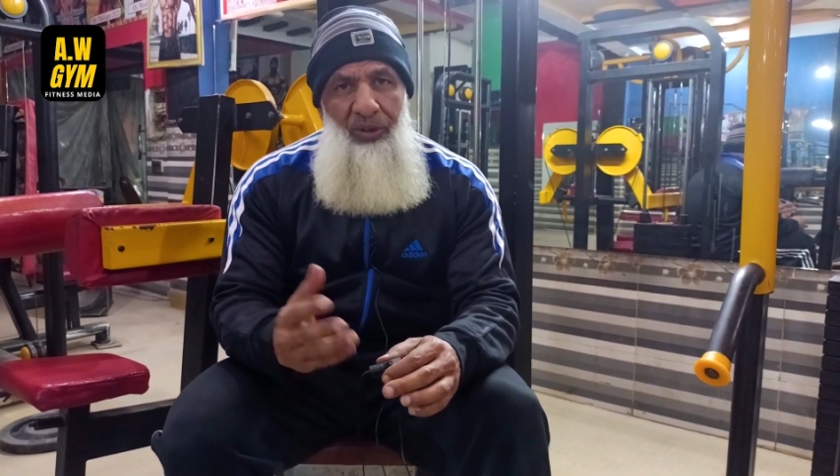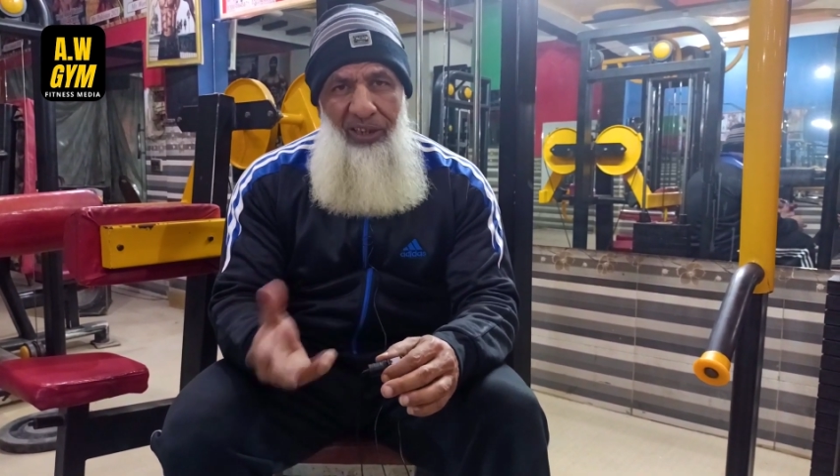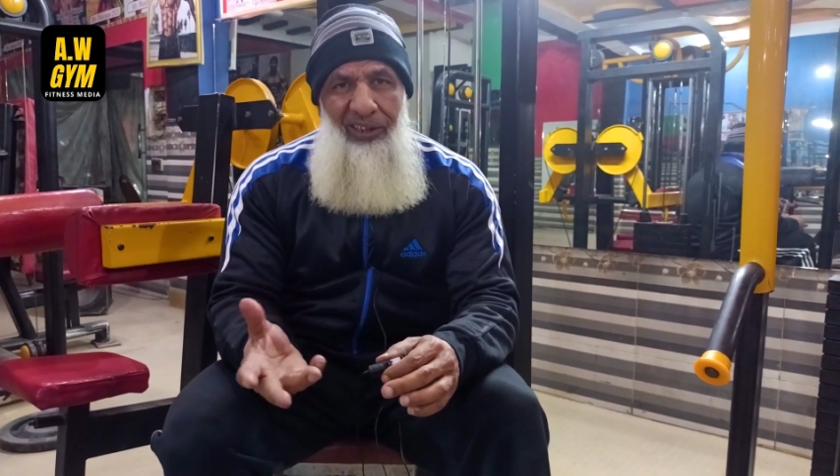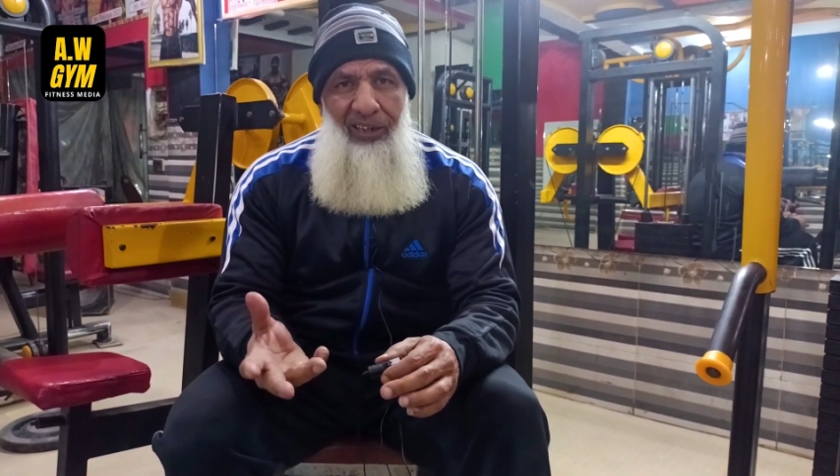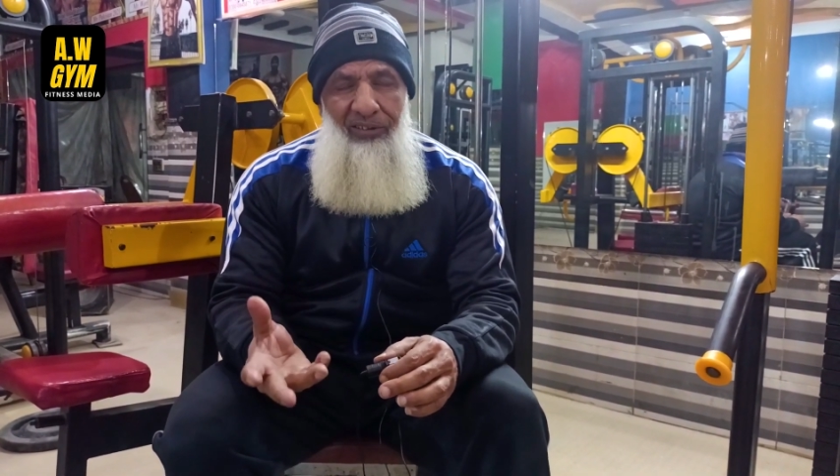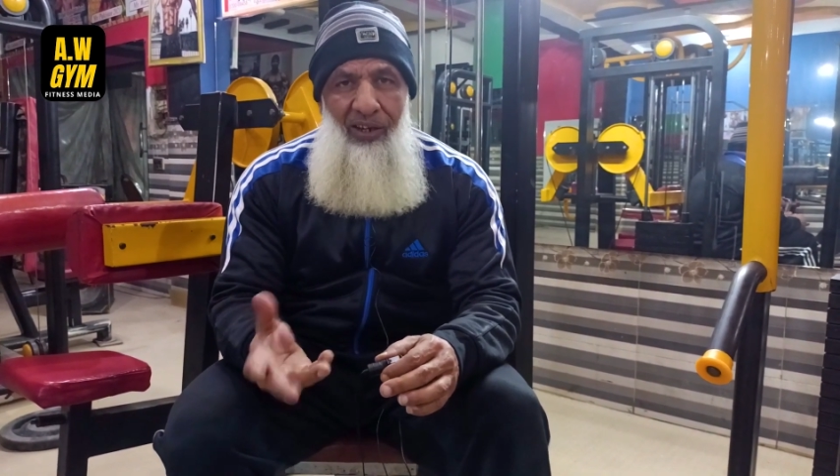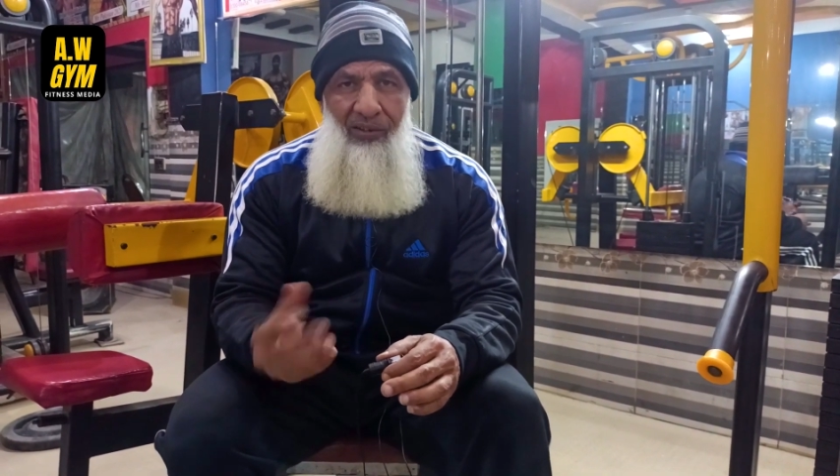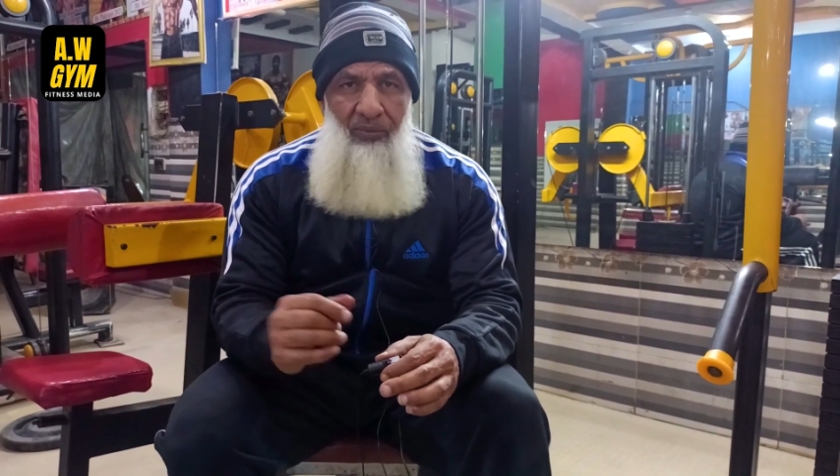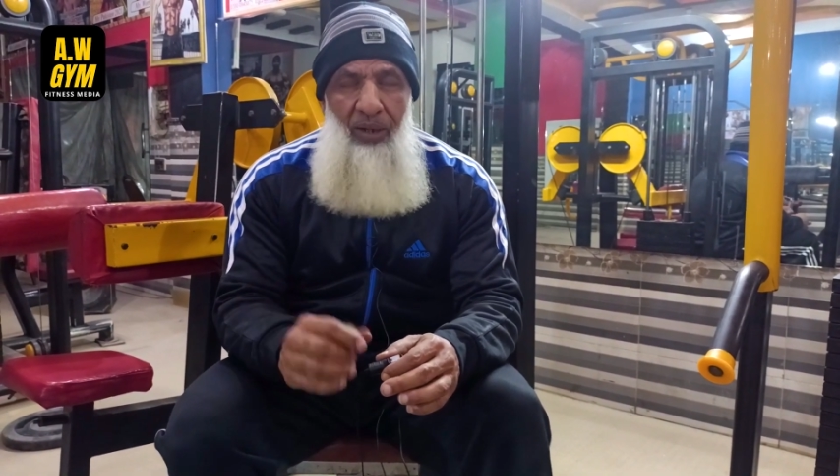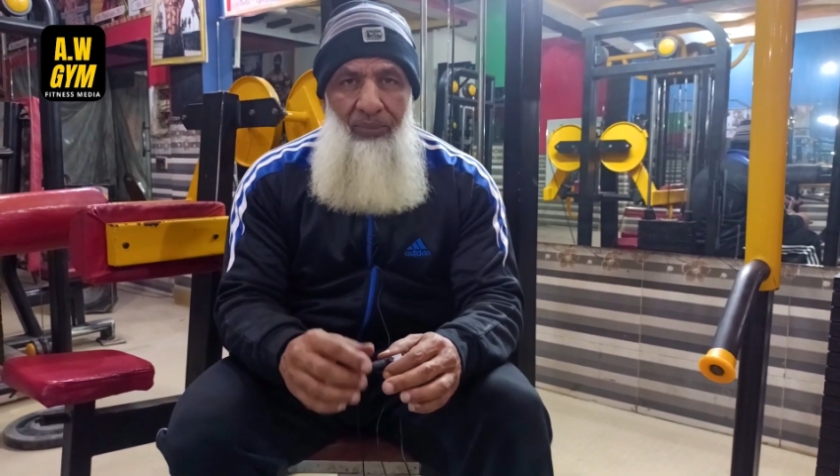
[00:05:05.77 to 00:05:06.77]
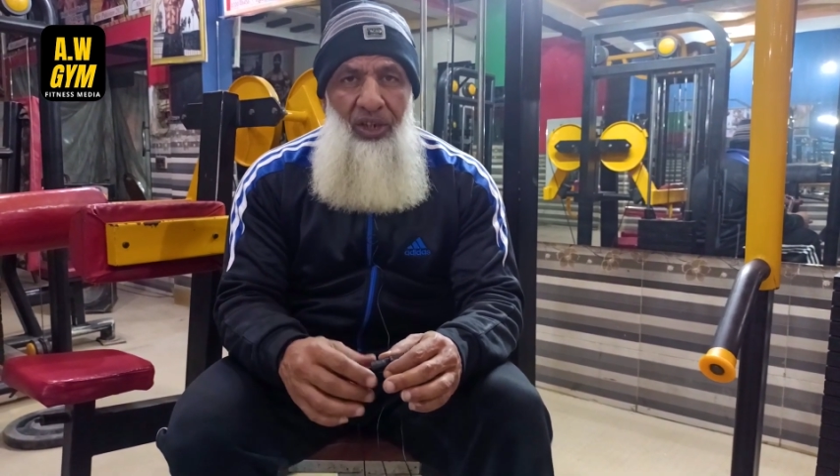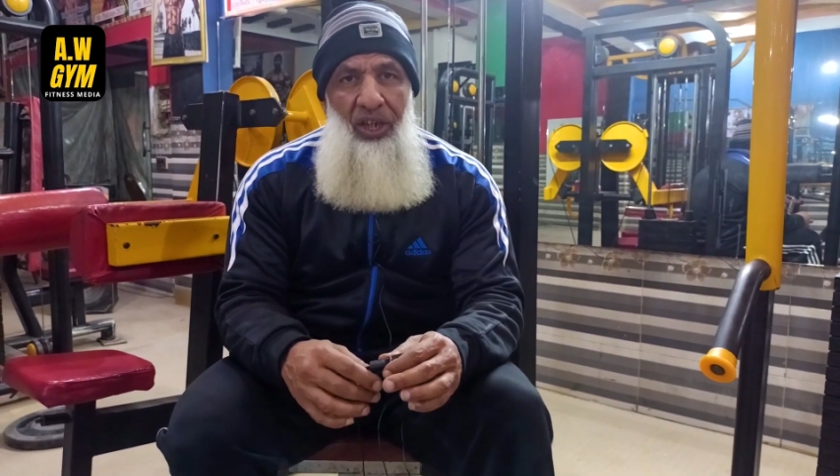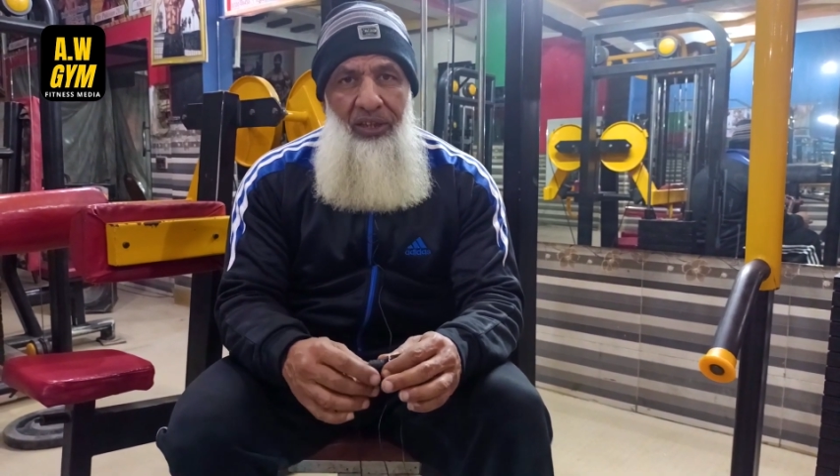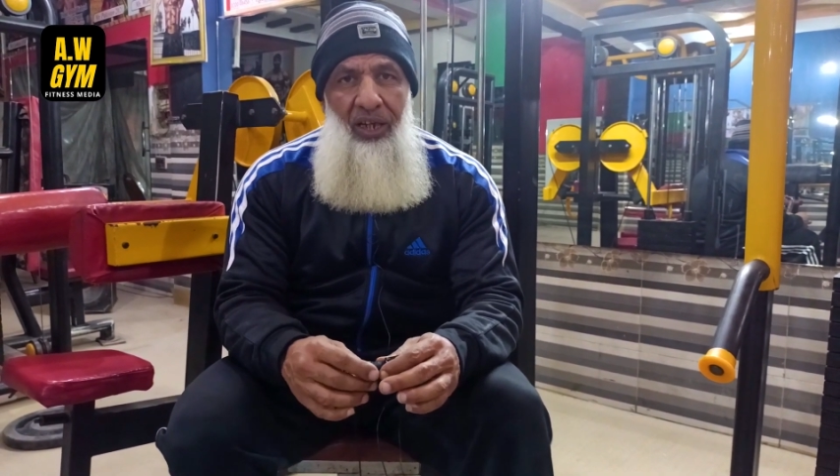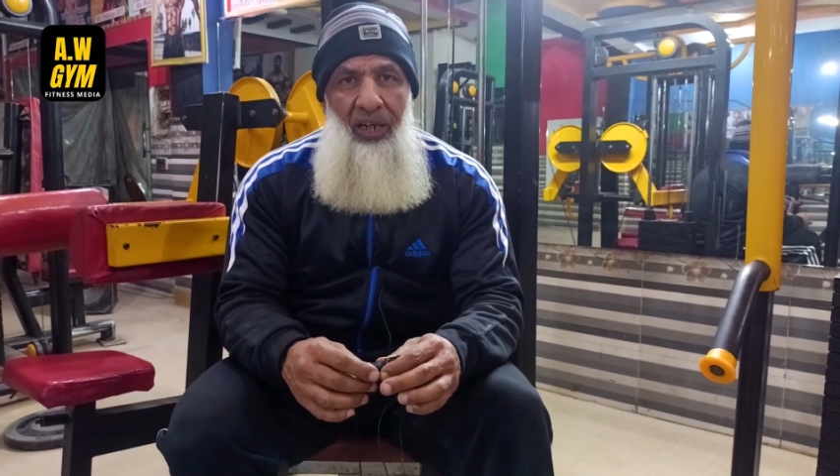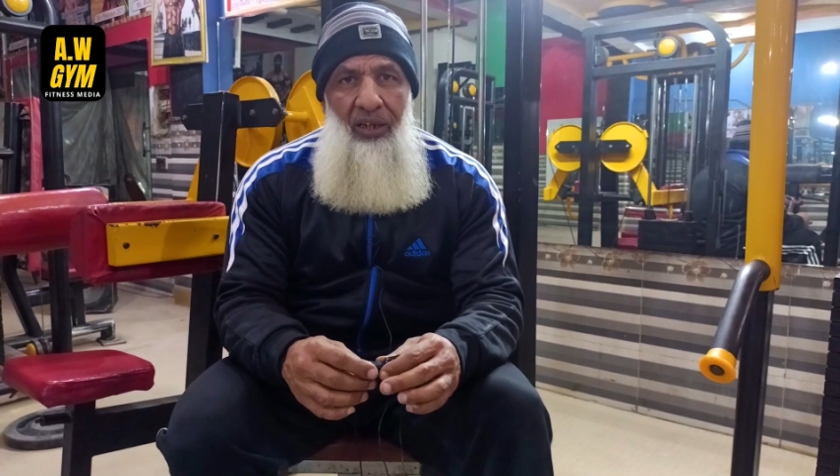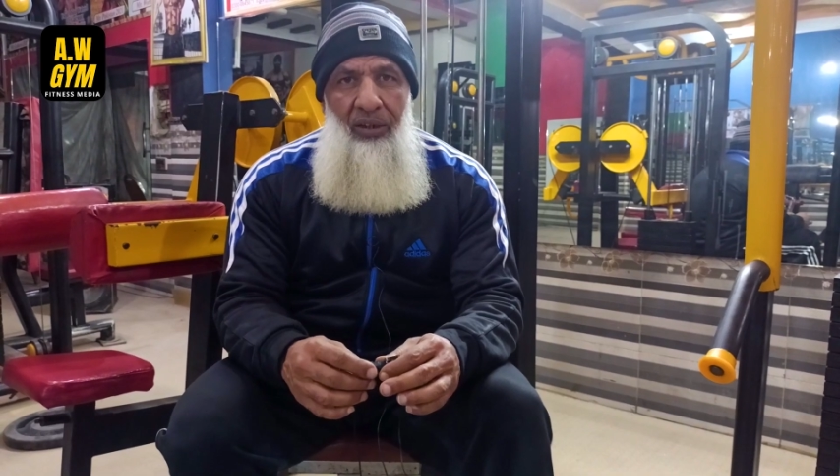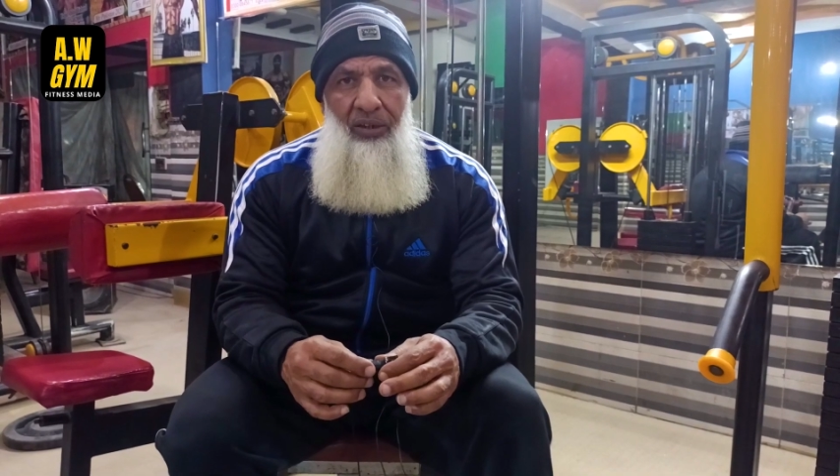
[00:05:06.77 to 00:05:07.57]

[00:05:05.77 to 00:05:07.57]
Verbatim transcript: भी चलते हैं सारा मामला चलता है